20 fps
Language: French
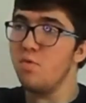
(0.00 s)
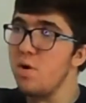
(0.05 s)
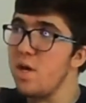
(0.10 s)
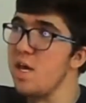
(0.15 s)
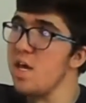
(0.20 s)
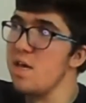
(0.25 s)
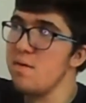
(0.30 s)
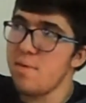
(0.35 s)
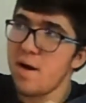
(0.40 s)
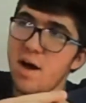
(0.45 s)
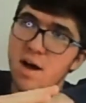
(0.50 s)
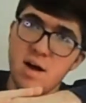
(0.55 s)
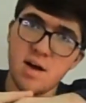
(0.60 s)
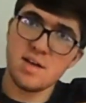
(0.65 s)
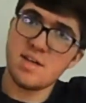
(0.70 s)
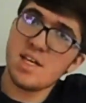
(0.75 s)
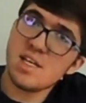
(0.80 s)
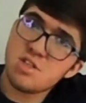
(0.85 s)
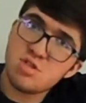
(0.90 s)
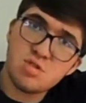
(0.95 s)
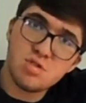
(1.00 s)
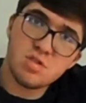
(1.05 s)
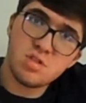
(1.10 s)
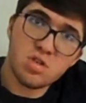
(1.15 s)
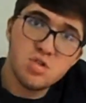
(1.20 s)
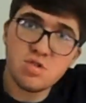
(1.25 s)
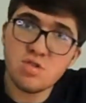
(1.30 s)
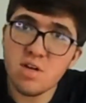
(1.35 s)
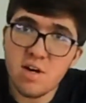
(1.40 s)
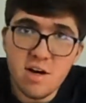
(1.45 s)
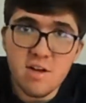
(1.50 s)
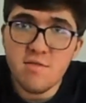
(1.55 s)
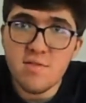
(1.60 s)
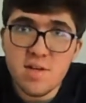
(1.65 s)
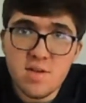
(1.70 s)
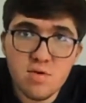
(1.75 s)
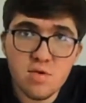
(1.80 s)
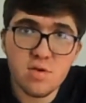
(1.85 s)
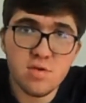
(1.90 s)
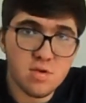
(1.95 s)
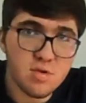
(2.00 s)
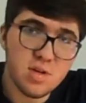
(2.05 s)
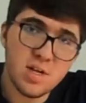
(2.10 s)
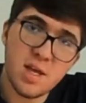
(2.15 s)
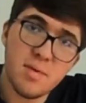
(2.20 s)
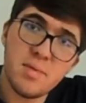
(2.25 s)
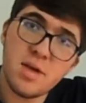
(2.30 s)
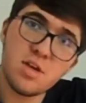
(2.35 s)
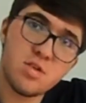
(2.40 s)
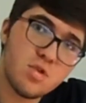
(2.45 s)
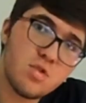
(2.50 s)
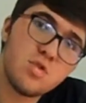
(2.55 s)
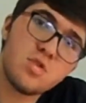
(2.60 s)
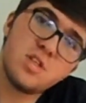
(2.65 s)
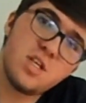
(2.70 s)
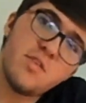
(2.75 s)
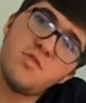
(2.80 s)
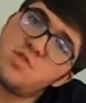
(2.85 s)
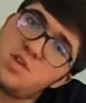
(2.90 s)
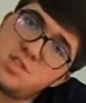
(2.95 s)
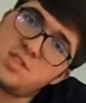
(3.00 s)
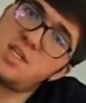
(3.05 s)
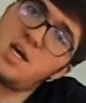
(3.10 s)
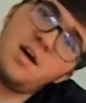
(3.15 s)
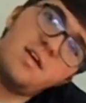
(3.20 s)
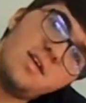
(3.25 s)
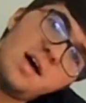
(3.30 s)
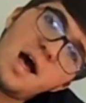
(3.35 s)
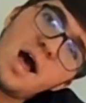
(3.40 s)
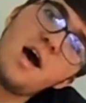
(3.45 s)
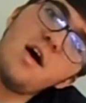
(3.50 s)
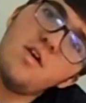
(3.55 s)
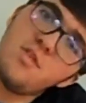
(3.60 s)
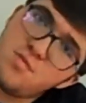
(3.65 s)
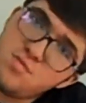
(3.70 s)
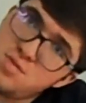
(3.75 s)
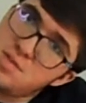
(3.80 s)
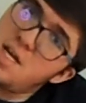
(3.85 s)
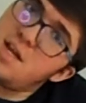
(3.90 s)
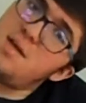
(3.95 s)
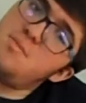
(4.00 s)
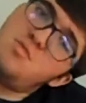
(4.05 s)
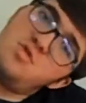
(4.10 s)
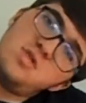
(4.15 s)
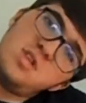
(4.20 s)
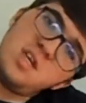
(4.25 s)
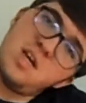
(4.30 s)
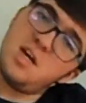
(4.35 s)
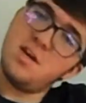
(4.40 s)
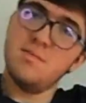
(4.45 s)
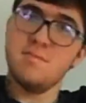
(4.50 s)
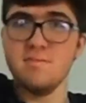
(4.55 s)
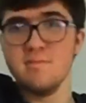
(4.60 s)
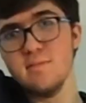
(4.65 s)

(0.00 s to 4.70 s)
Oui, bah qu'est-ce que, serait une vidéo gaming de l'Oxif sans ça Hein Vous allez me le dire.